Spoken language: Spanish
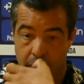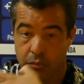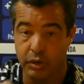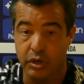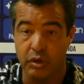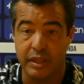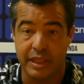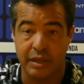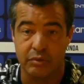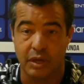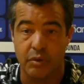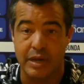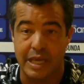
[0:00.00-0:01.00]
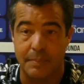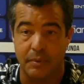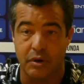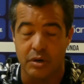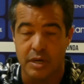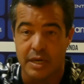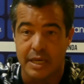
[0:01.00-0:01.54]
Bueno, el Ceuta es un
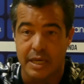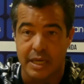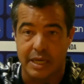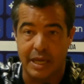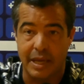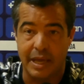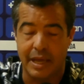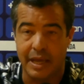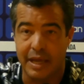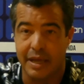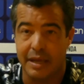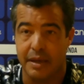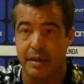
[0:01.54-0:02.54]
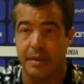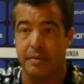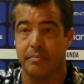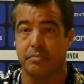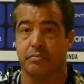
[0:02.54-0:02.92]
equipo que,